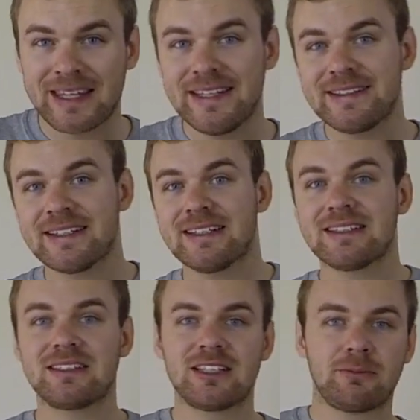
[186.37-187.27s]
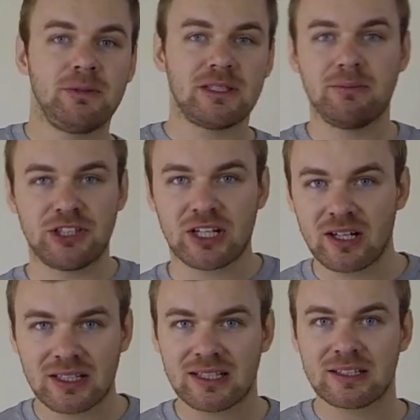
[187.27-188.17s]
kita tidak bisa
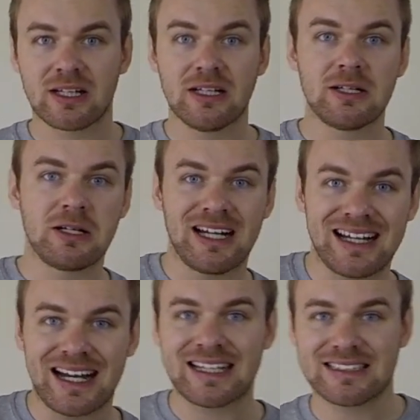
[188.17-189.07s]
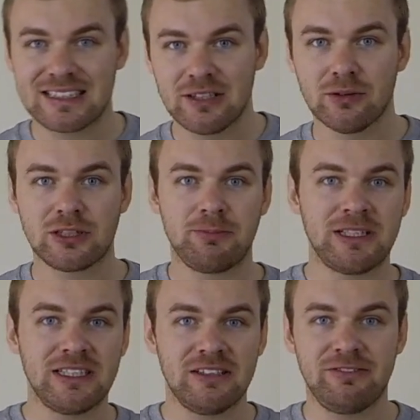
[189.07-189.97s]
bicarakan uh, rasio
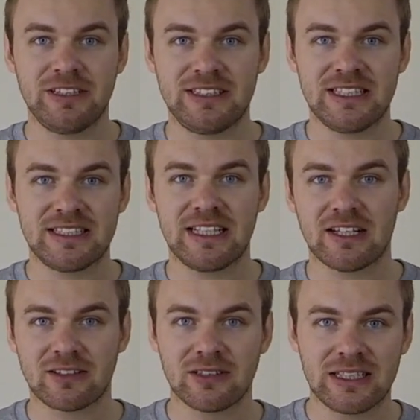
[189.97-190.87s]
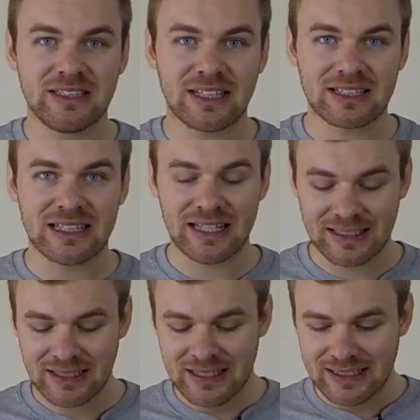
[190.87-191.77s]
seperti di V60 atau di yang
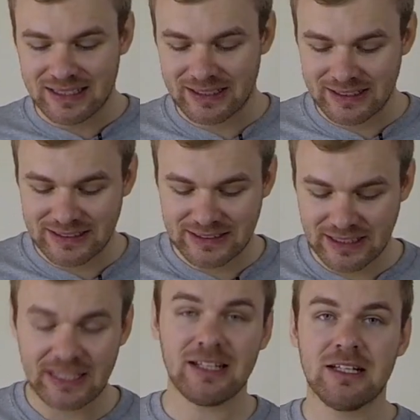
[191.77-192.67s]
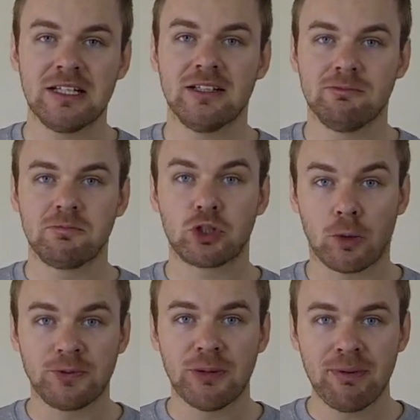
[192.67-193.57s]
lain karena di sini
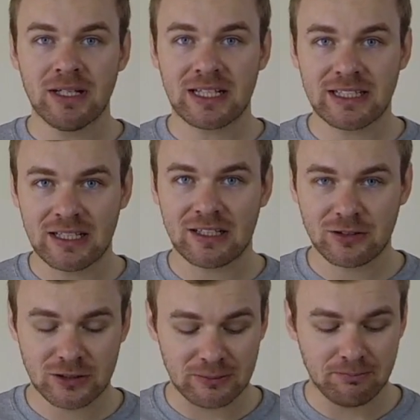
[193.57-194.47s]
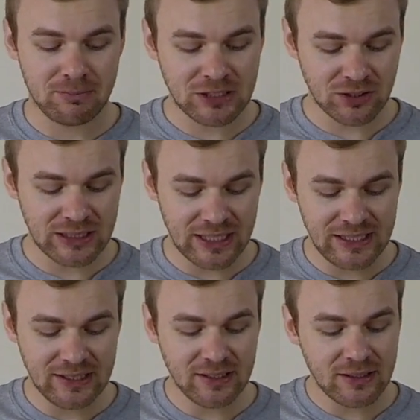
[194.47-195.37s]
cukup simpel kita harus masukkan
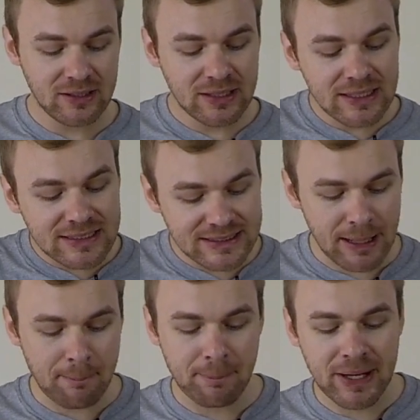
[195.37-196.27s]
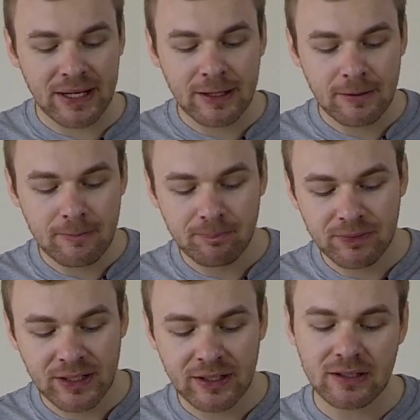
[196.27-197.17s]
air sampai
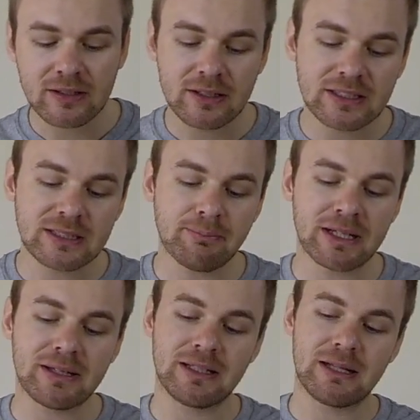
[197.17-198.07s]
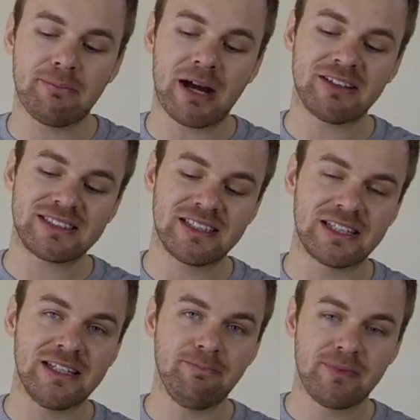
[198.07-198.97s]
nah sampai di bawah
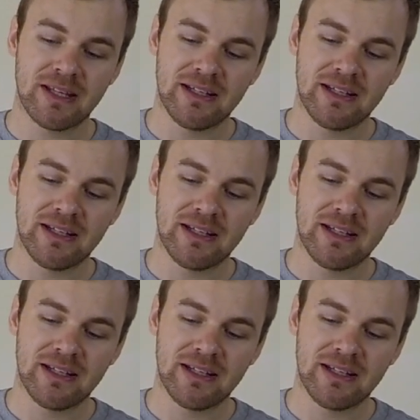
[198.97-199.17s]
sini